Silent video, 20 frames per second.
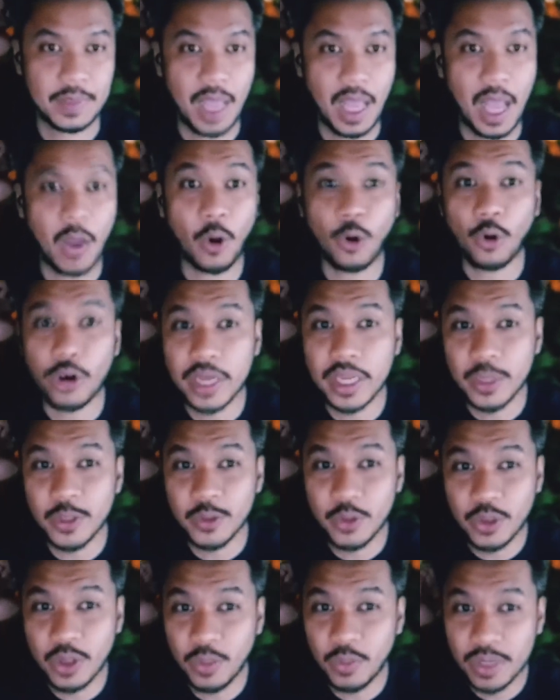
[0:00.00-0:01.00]
According
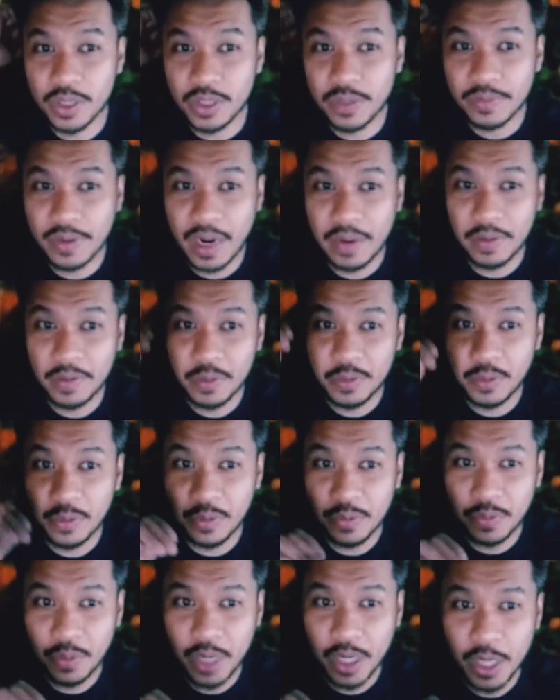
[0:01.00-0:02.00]
to the words of Rafi
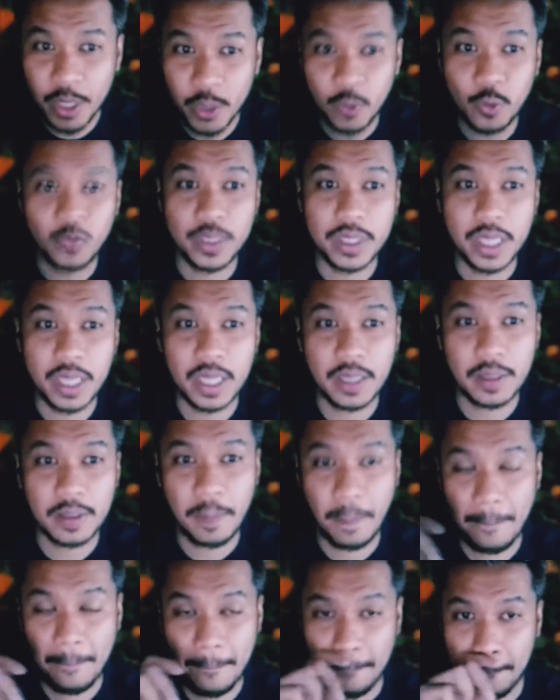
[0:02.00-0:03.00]
Tulfo, inutil.
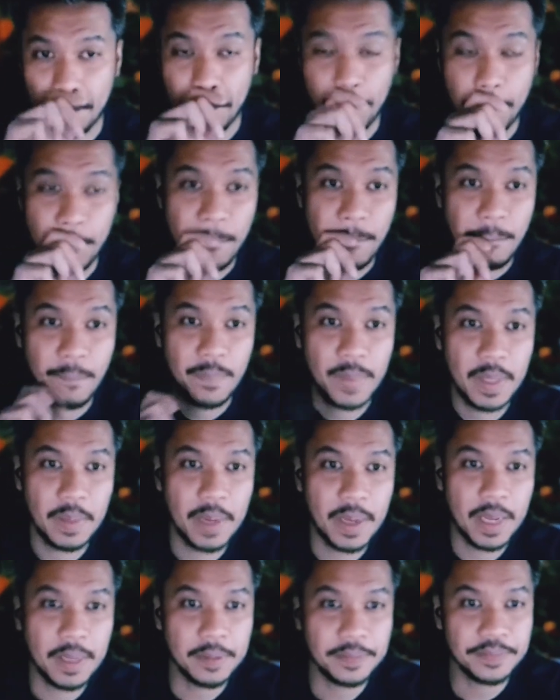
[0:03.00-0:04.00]

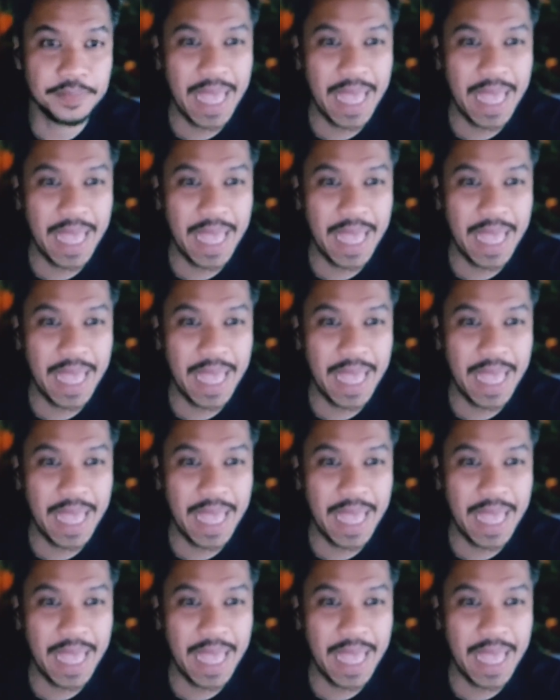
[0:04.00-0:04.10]
Diba?